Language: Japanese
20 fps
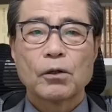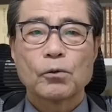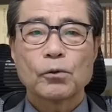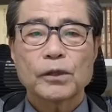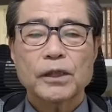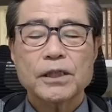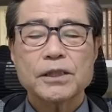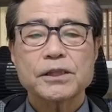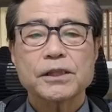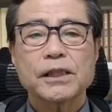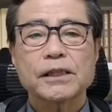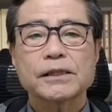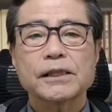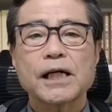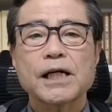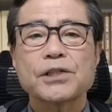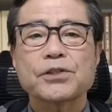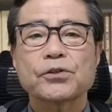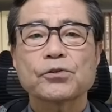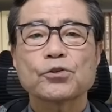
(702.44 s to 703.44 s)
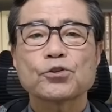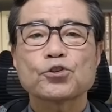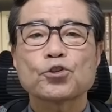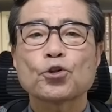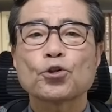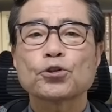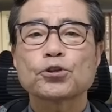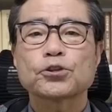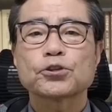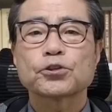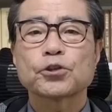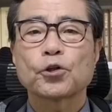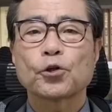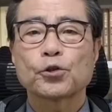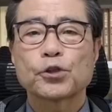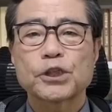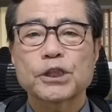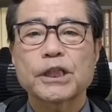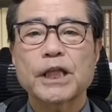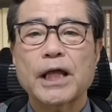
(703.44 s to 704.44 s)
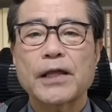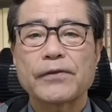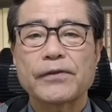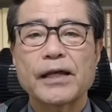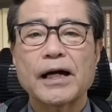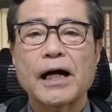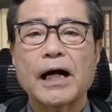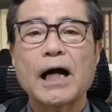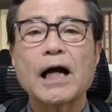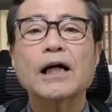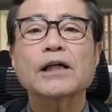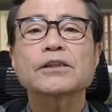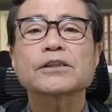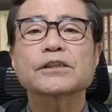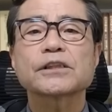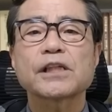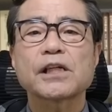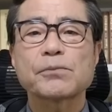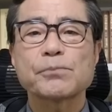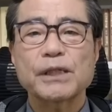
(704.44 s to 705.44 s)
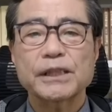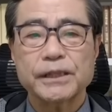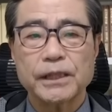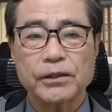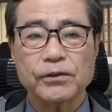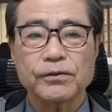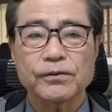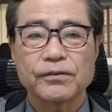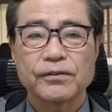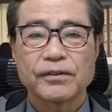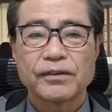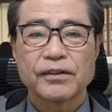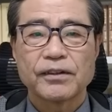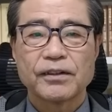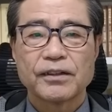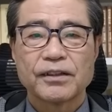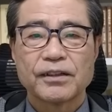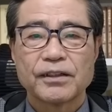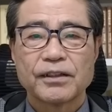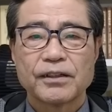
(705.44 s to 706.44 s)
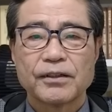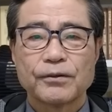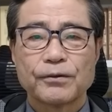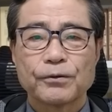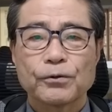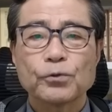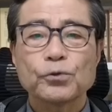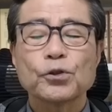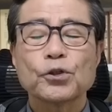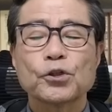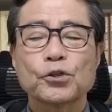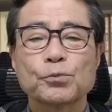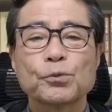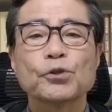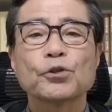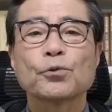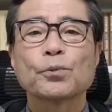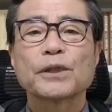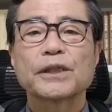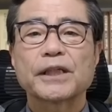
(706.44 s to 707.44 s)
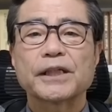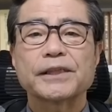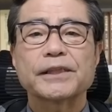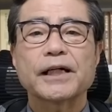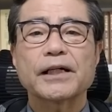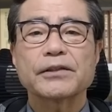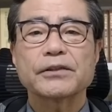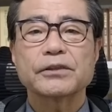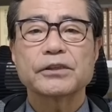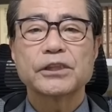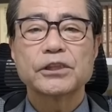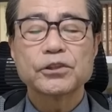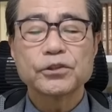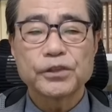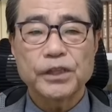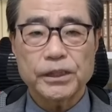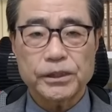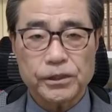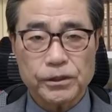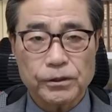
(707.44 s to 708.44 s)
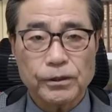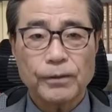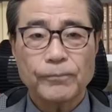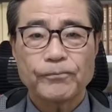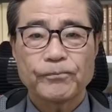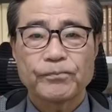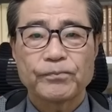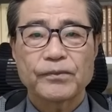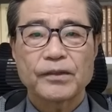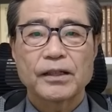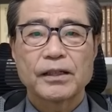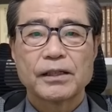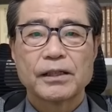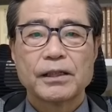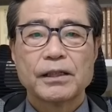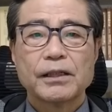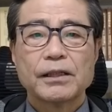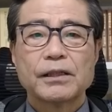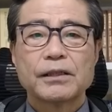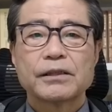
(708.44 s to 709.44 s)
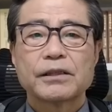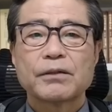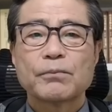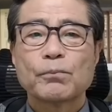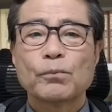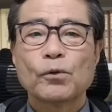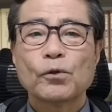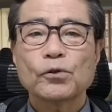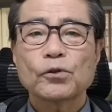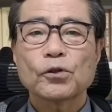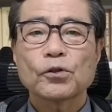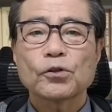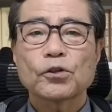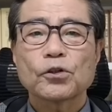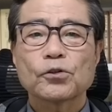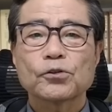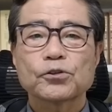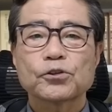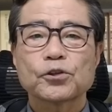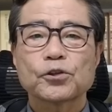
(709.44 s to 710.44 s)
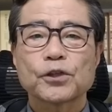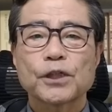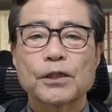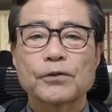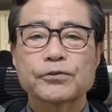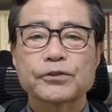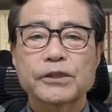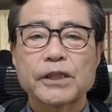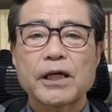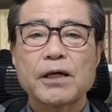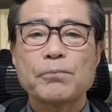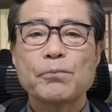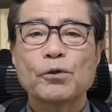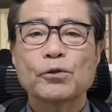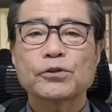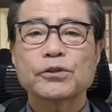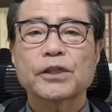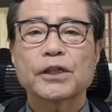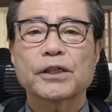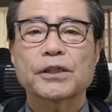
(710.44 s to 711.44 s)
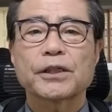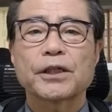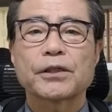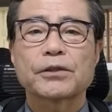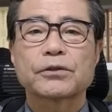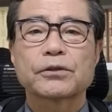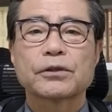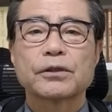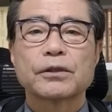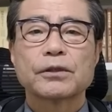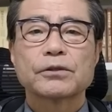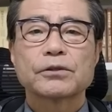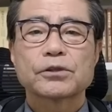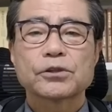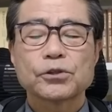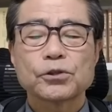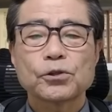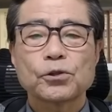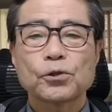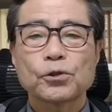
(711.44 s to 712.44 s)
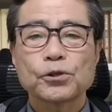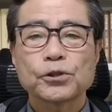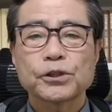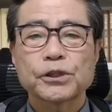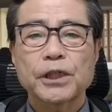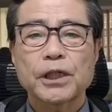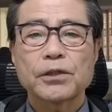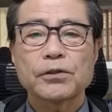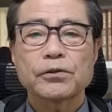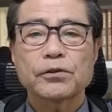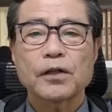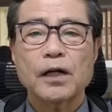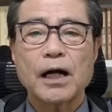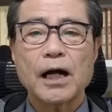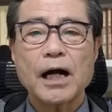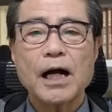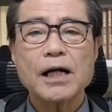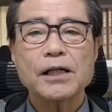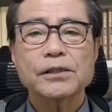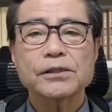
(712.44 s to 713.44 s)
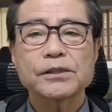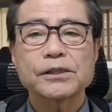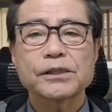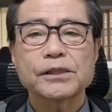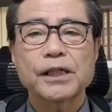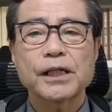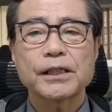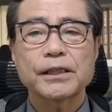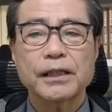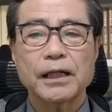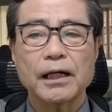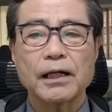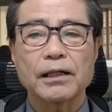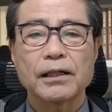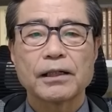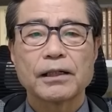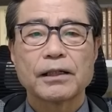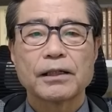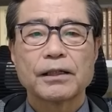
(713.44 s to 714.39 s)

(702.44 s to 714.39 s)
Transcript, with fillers: 私が最初の聴取の時点で把握していました。このようにも述べていた、いるんですよね。で、元局長が不正目的で通報していると把握していた、